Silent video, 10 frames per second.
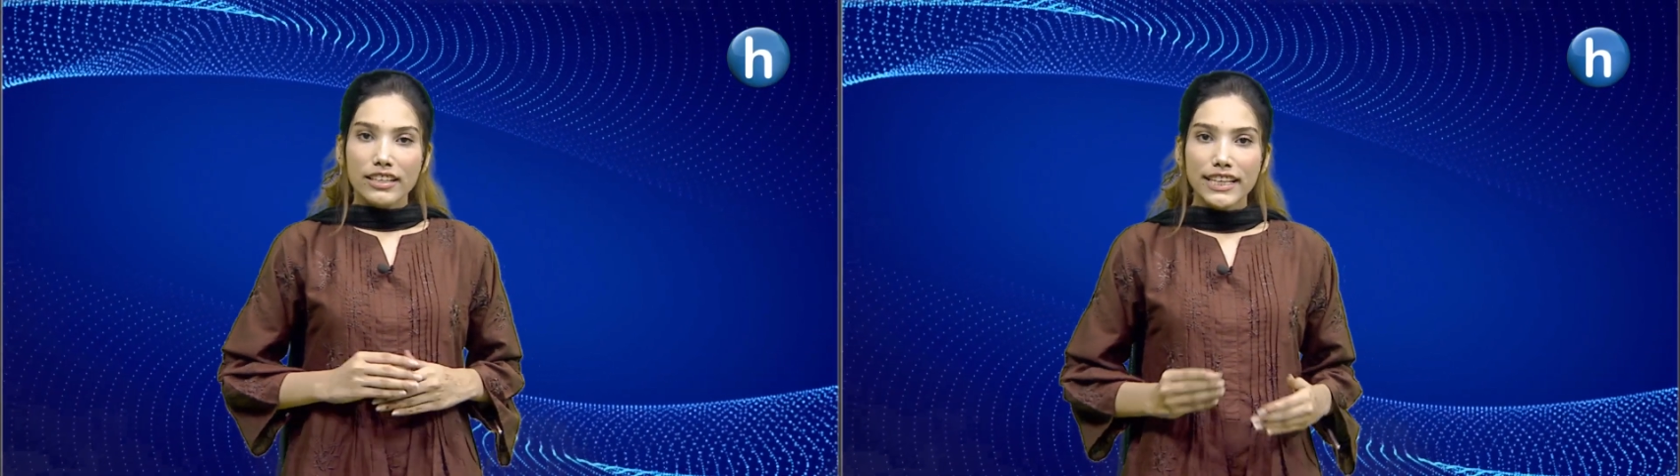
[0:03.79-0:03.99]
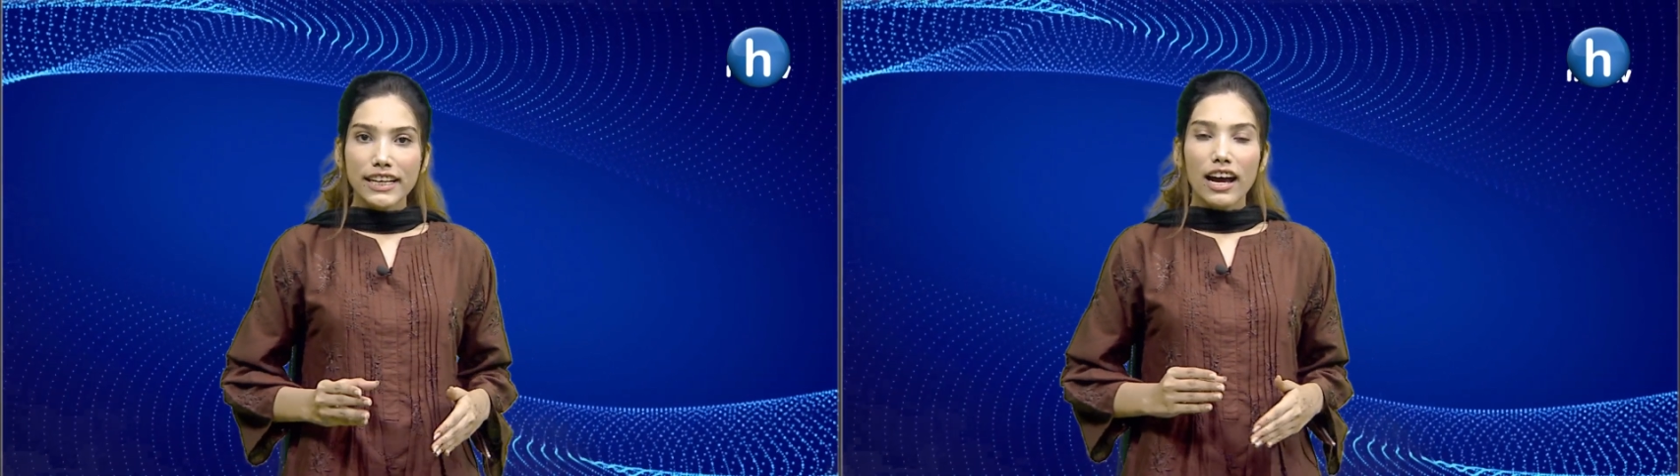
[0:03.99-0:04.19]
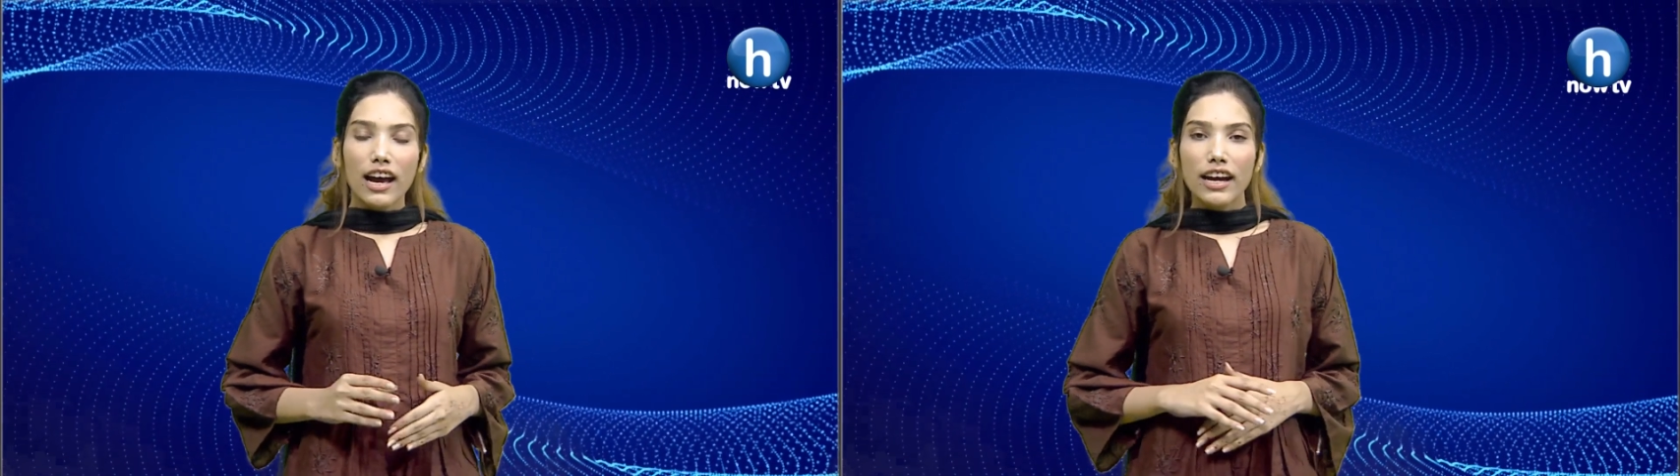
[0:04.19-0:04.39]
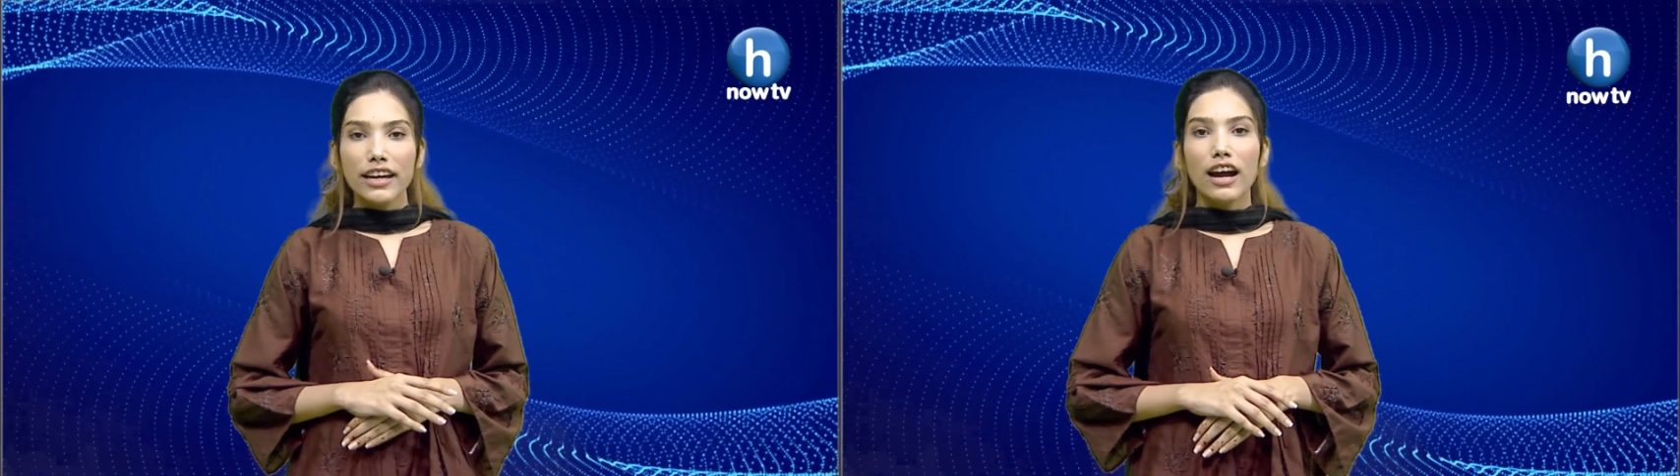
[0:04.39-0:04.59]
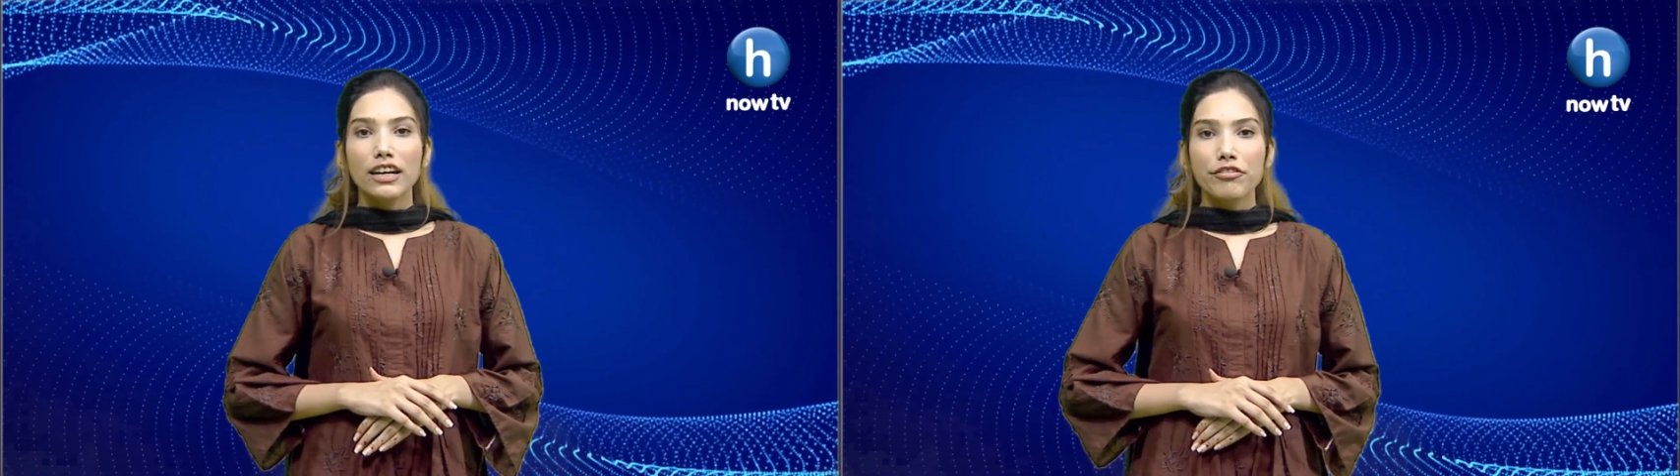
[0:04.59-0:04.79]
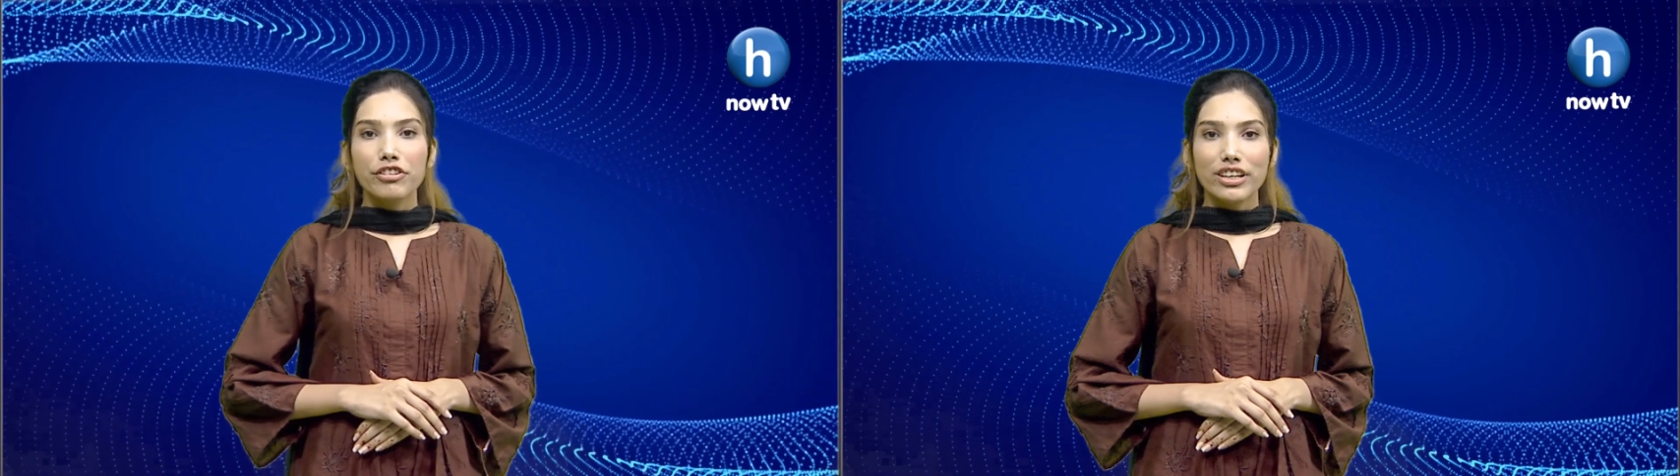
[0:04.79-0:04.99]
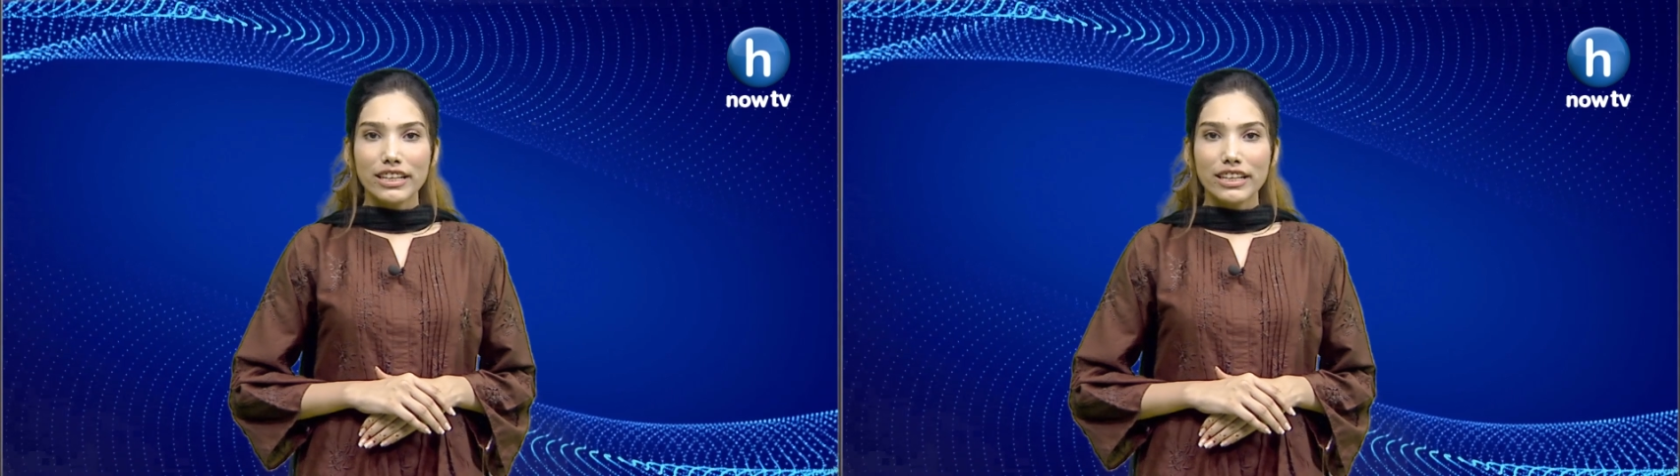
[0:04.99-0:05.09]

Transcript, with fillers: ये कहा है आर्टिफिशियल